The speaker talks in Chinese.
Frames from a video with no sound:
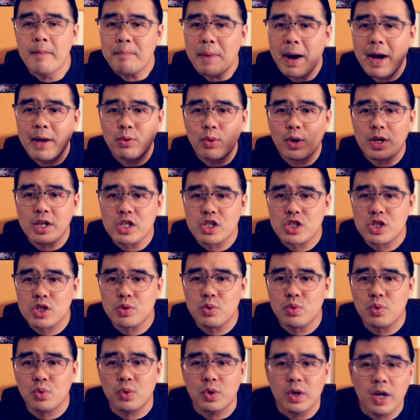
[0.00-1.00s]
判断一
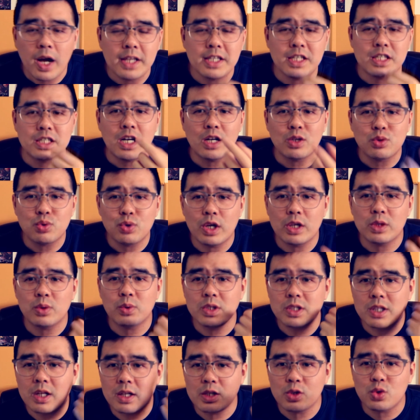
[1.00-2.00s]
失误啊，你唱出来的
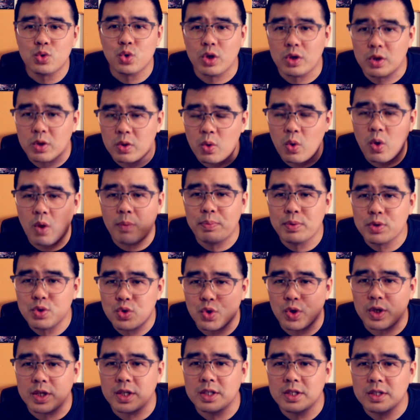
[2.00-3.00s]
东西到底准或不
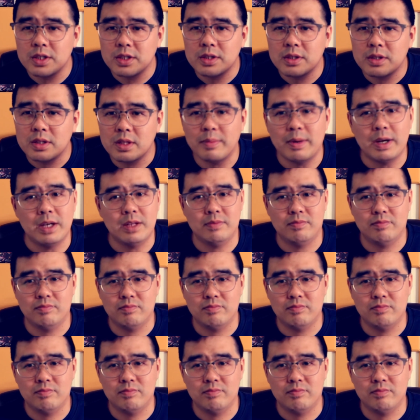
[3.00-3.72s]
准，那么